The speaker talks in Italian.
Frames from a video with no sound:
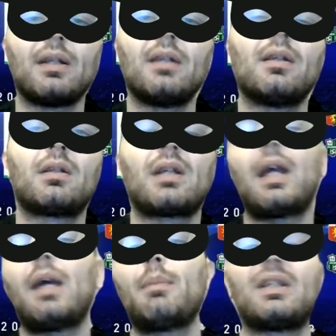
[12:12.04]
a ride e
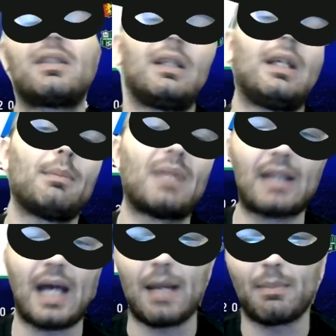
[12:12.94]
dice eh, ma sì, ma
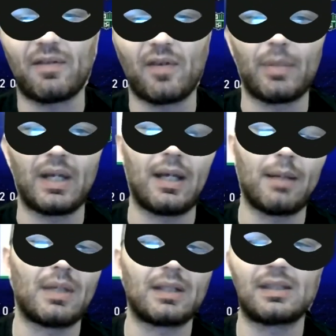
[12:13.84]
dai, ma vabbè,
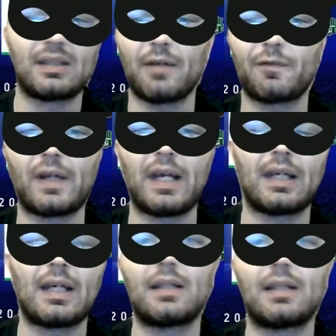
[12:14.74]
ma chi se ne
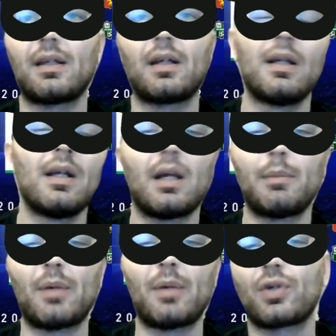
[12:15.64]
frega, eh,
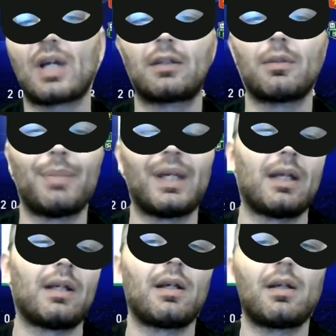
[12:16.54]
abbiamo giocato
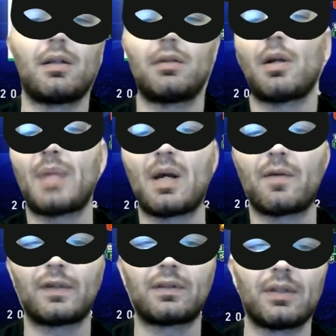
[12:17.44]
bene, non abbiamo
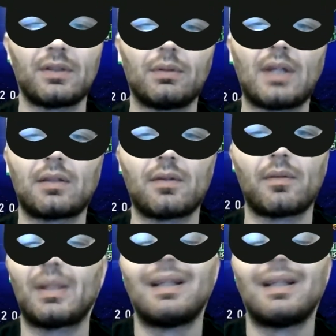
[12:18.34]
fatto il risultato